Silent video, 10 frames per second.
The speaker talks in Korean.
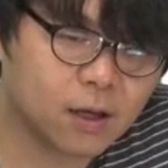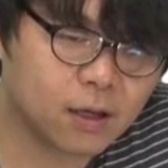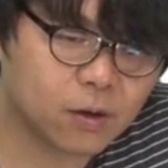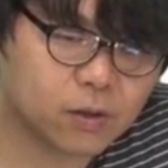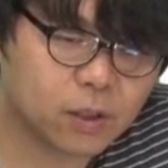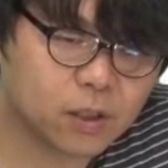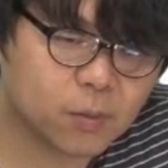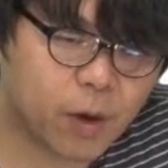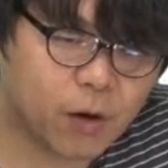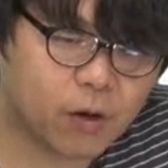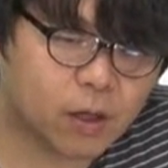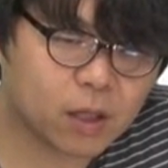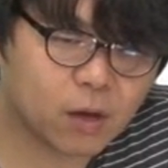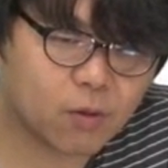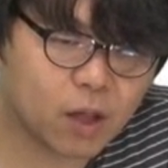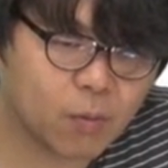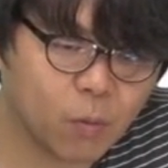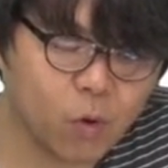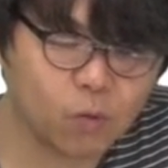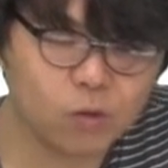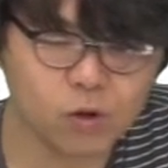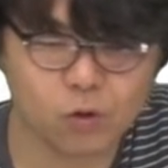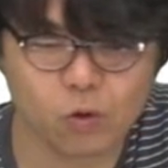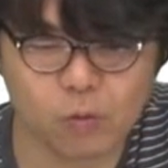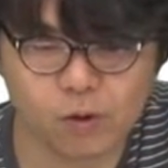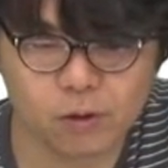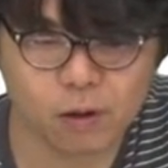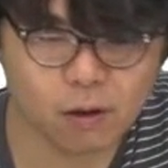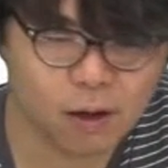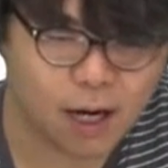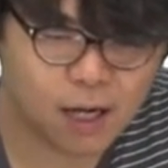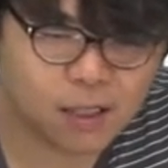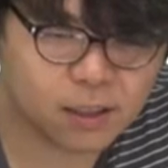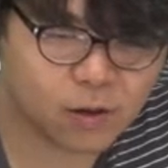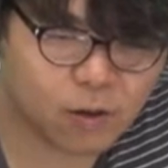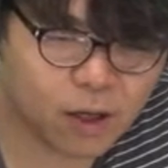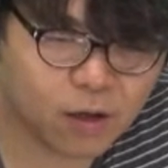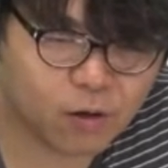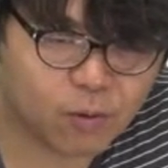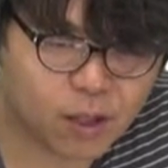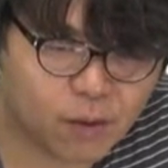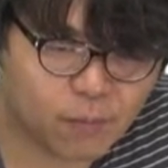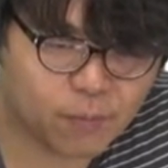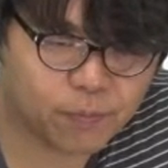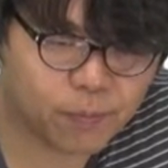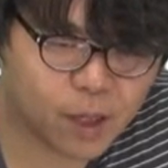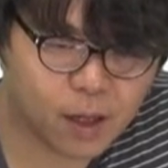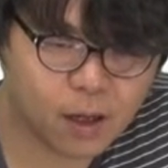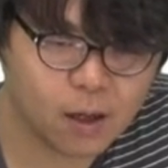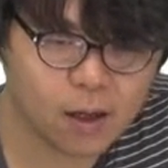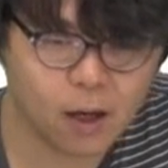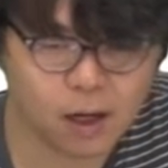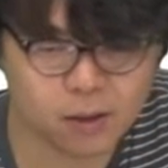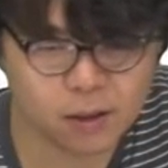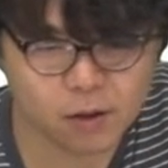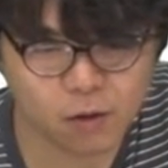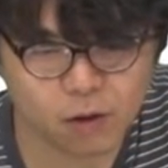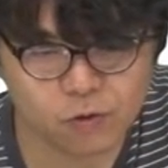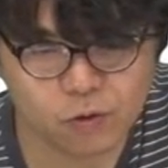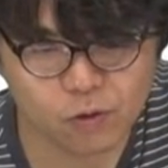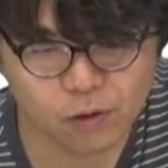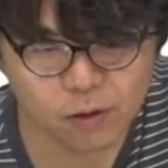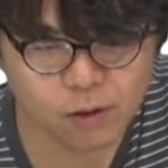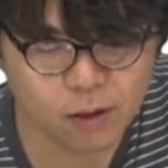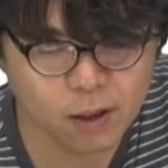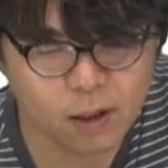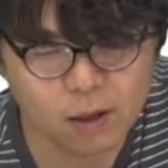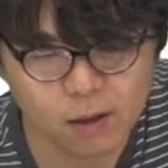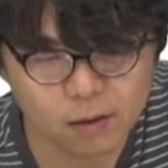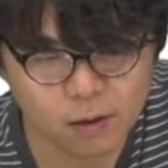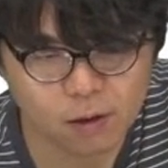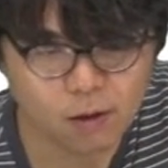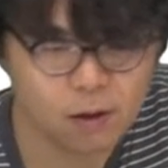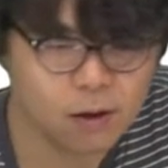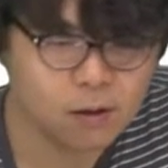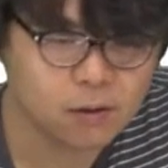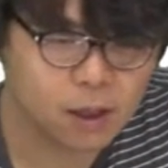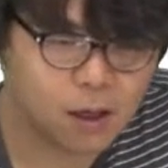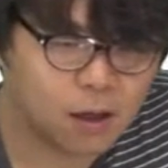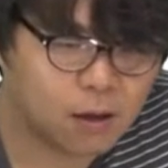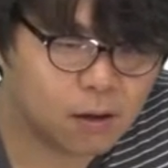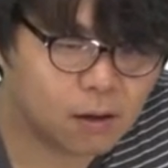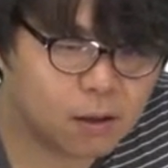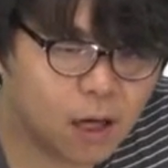이것이 이제 배열이기 때문에 포문을 돌면서 하나씩 꺼내는 겁니다. 하나씩 꺼내주는 거죠. 그래서 자, 그